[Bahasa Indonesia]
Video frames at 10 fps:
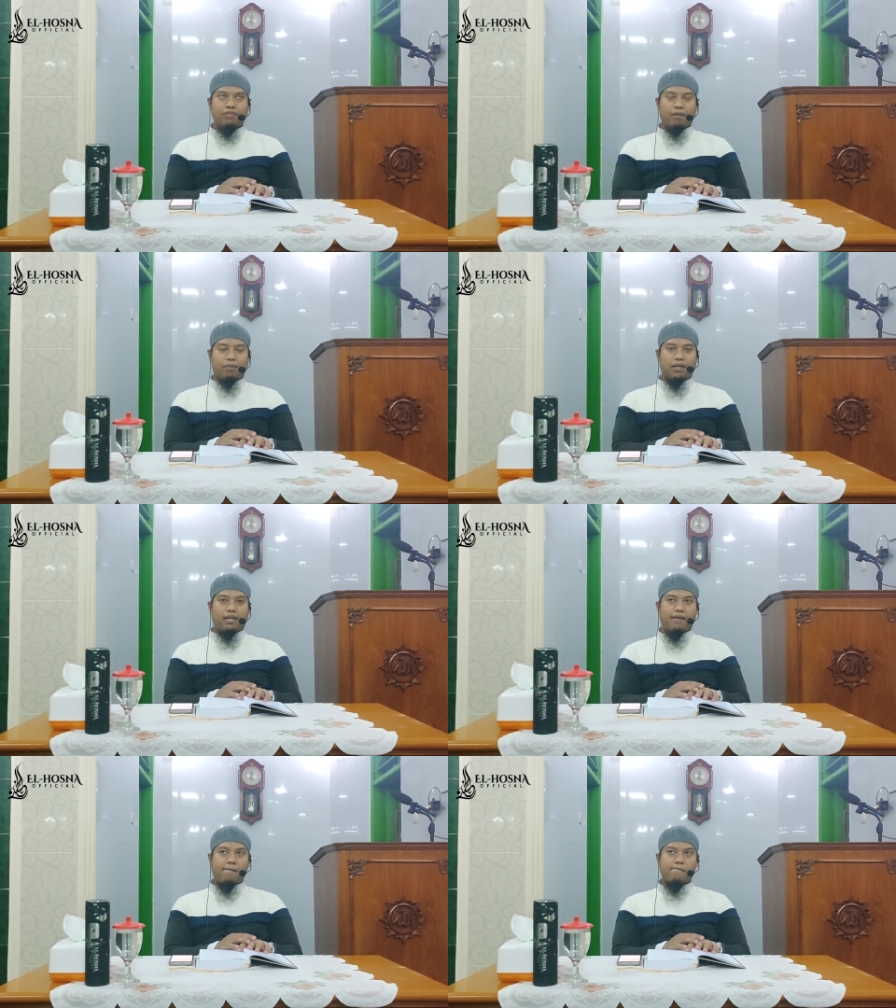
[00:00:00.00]
apa
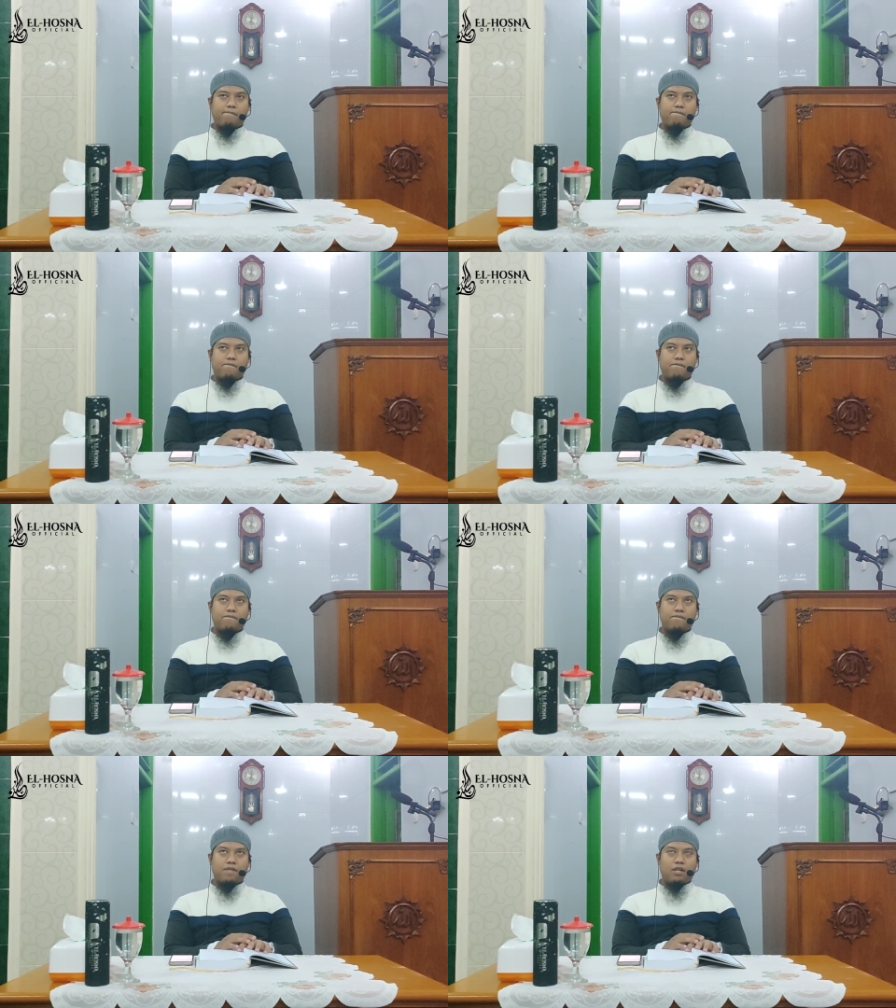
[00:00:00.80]
ya
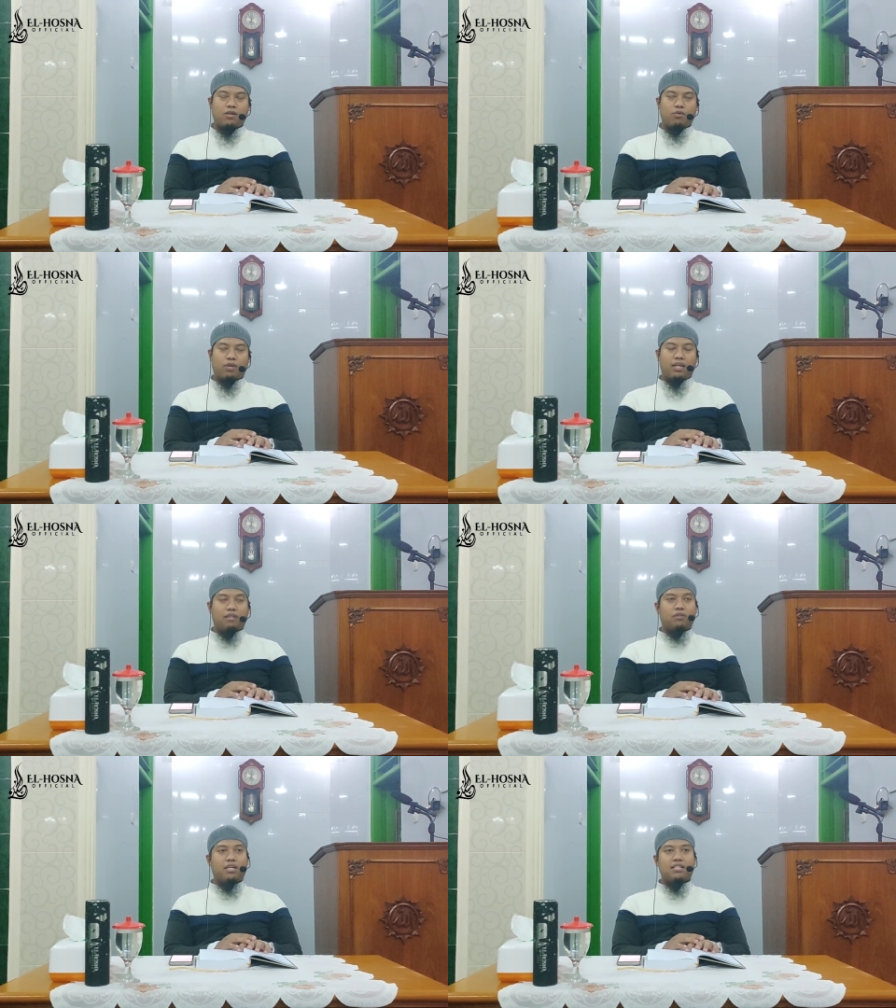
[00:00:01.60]
wala
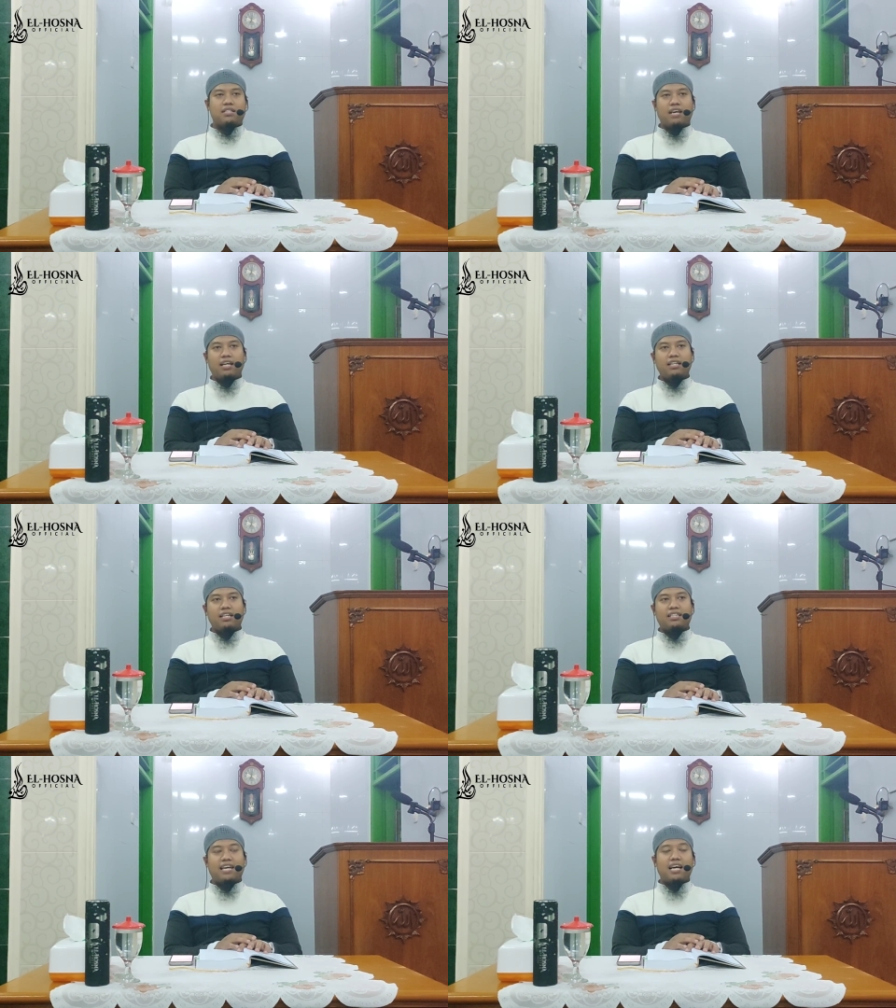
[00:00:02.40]

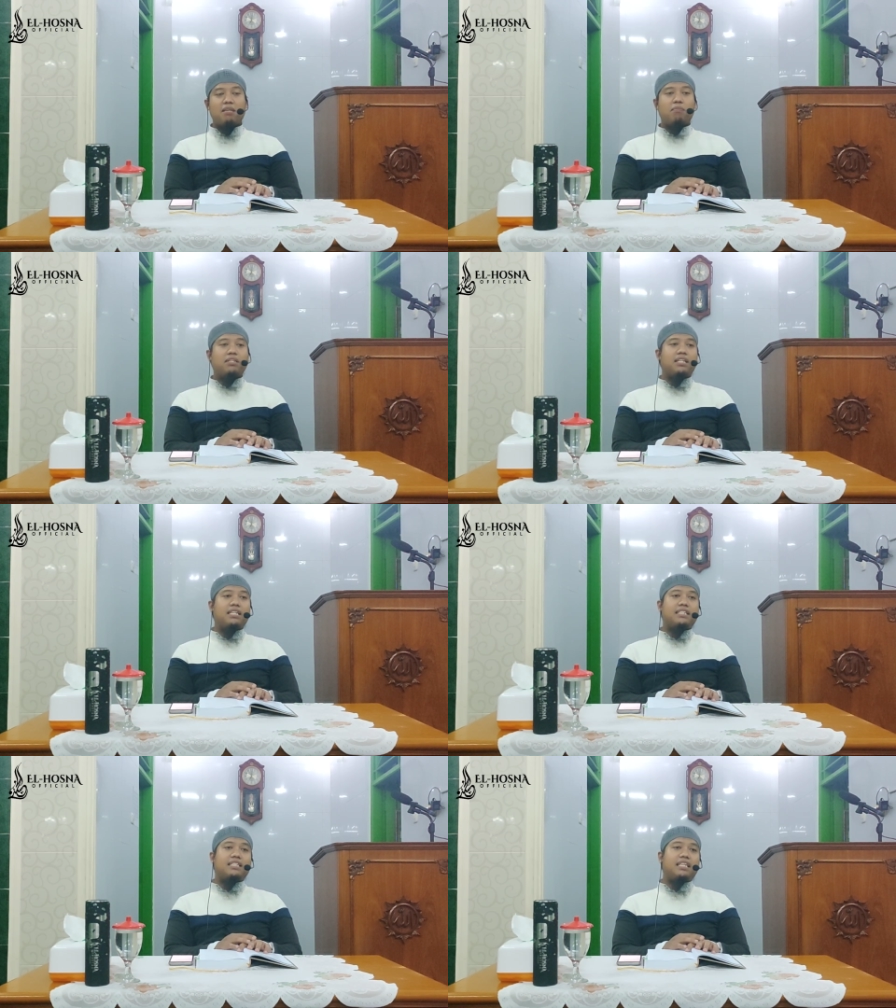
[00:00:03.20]
tunazi'anna jangan
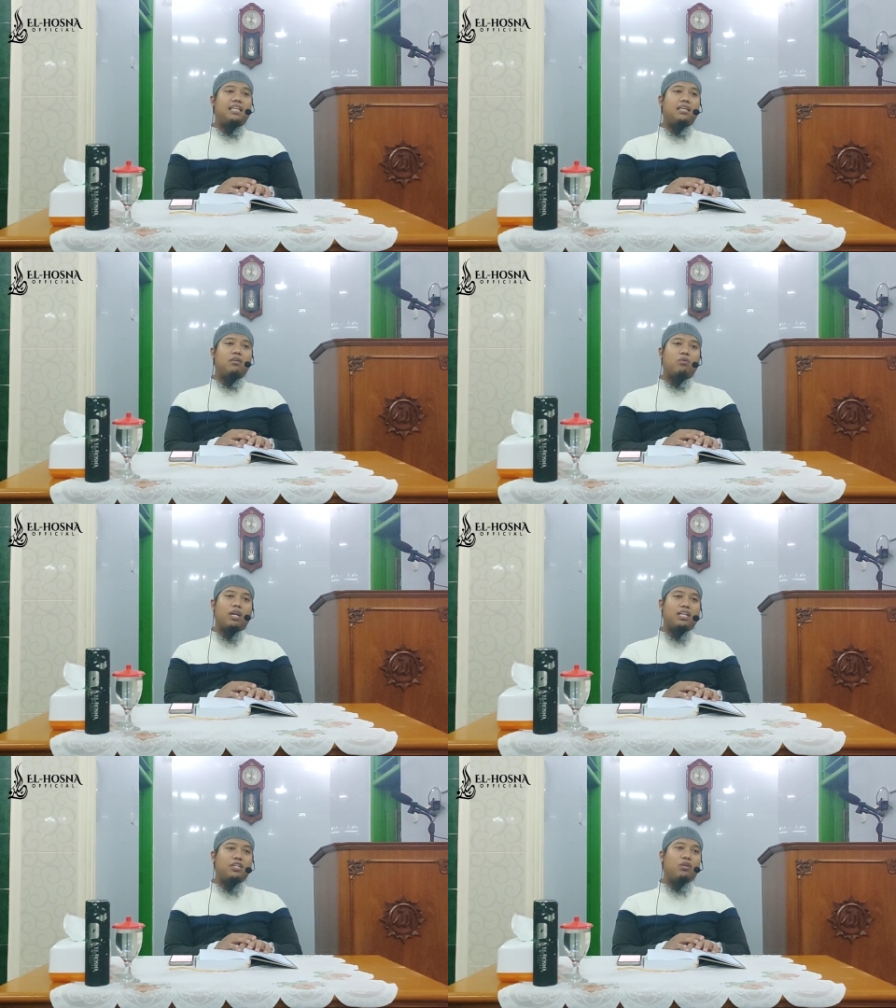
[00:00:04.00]
menyelisihi
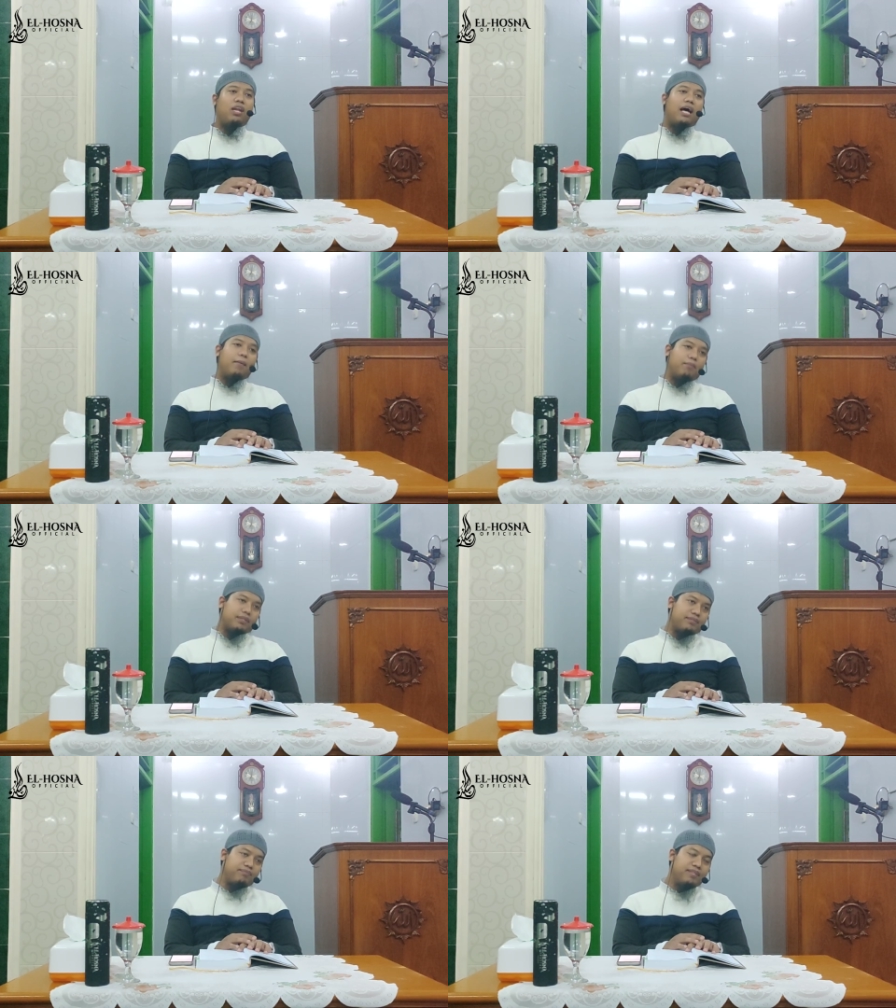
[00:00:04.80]
waliul
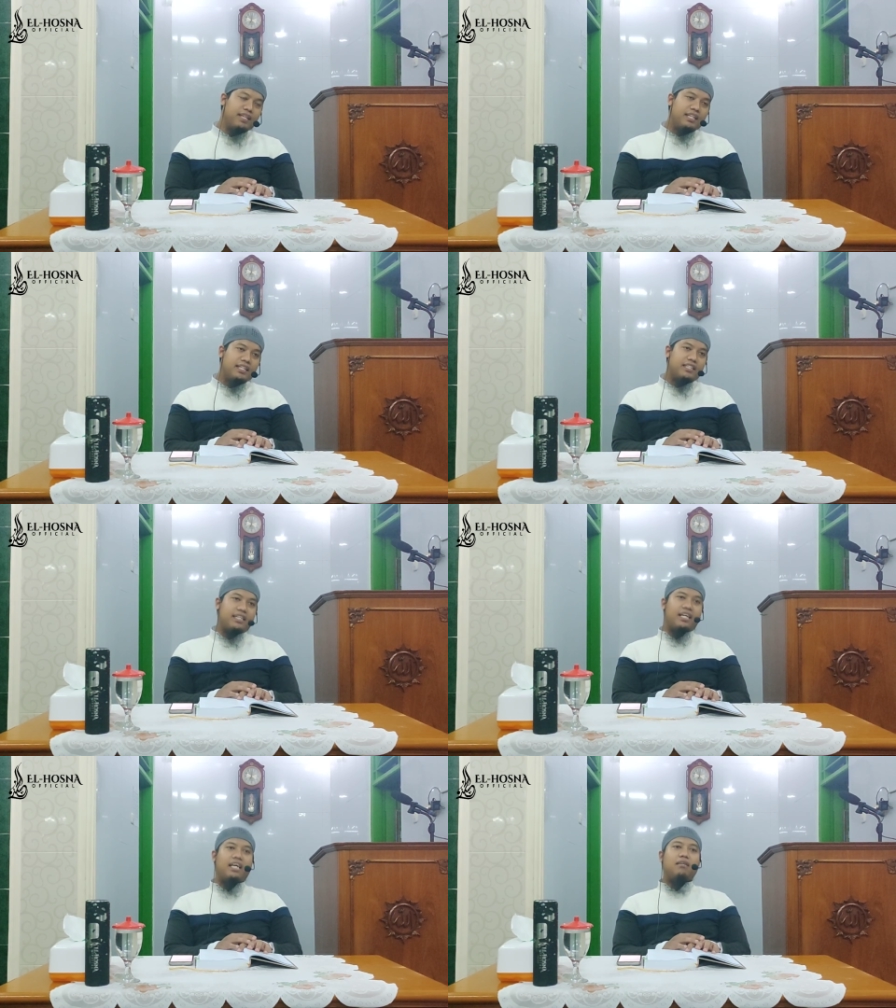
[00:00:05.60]
amr
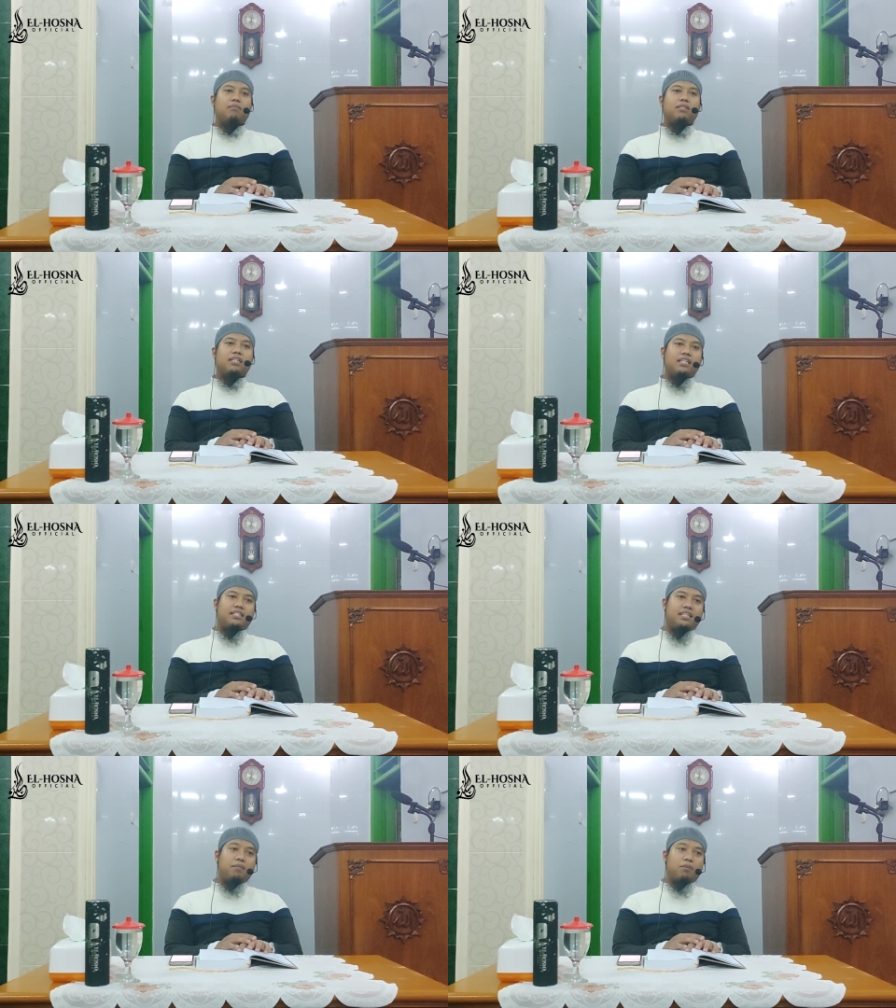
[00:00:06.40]
jangan
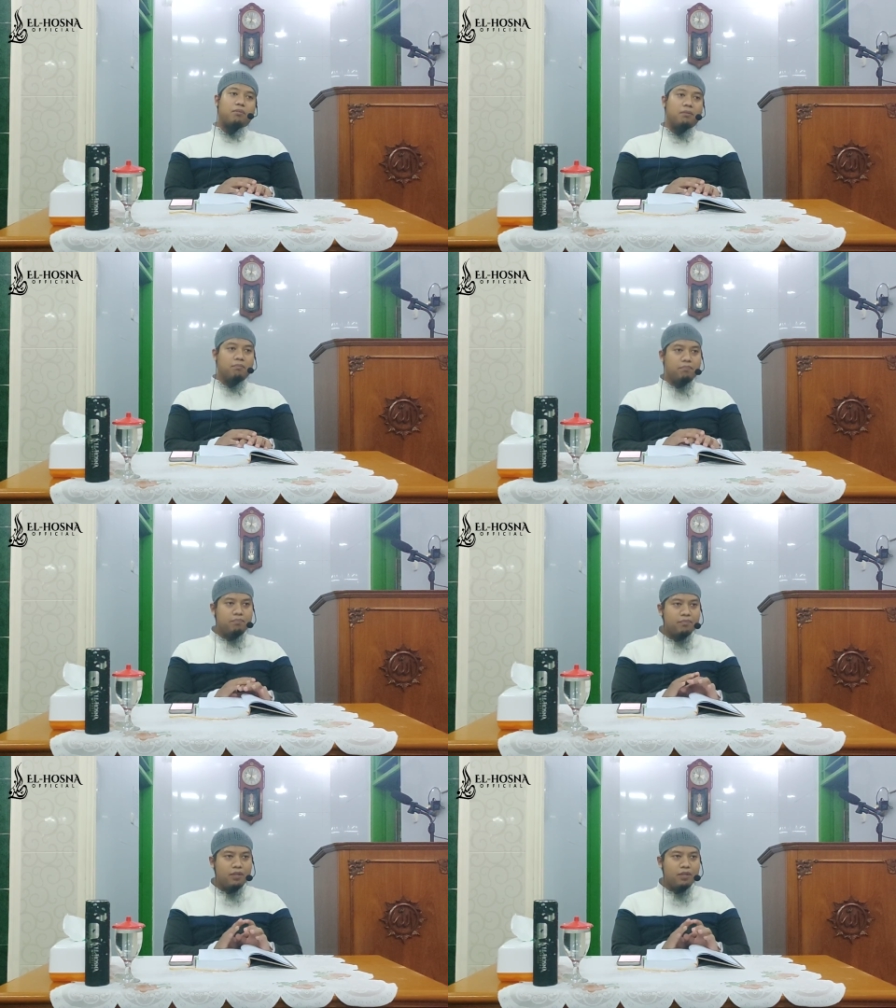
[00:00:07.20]
menyelisihi pemim,